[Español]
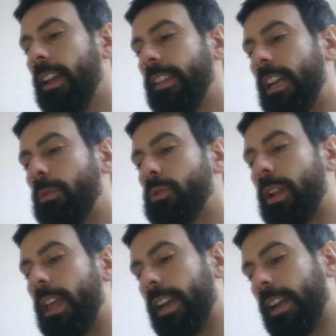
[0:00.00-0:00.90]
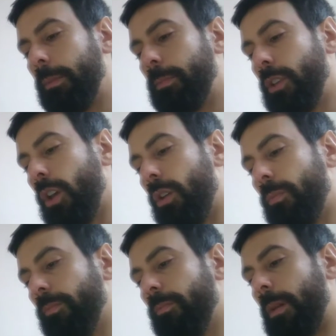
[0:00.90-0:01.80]
Tenemos una
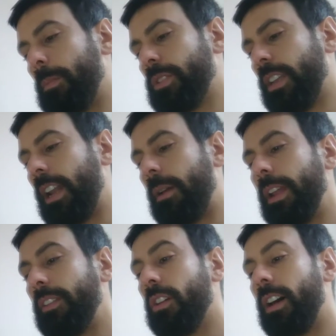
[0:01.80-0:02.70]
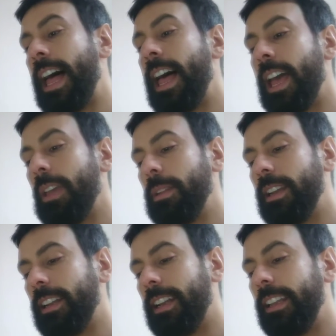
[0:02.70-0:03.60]
descripción. Vamos a ir abriendo. ¡Ay,
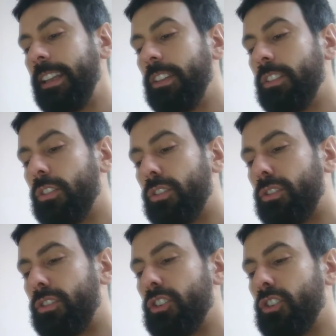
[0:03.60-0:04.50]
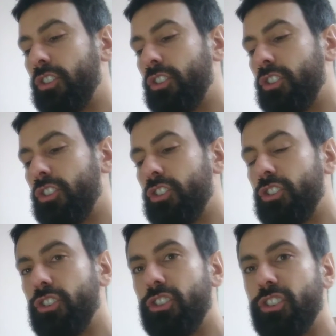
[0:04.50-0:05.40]
miren qué lindo! No, no, no, no,
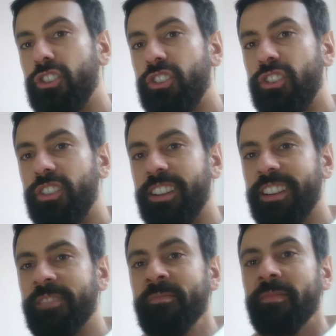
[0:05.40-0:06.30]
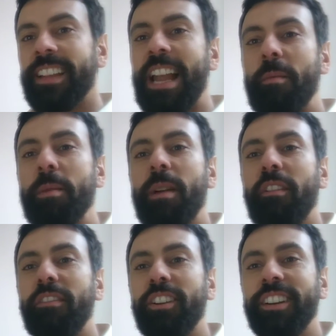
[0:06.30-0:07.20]
no, no, no. Las
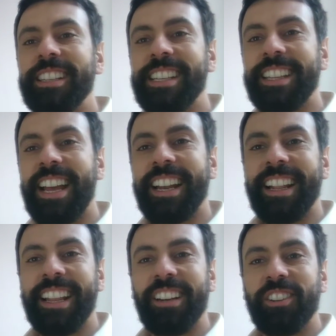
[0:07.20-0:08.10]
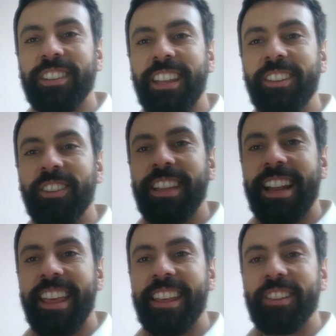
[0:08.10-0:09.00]
mismas flores están del costadito,
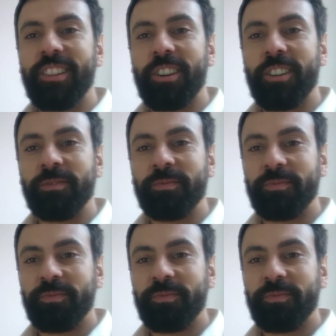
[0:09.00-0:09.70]
están adentro.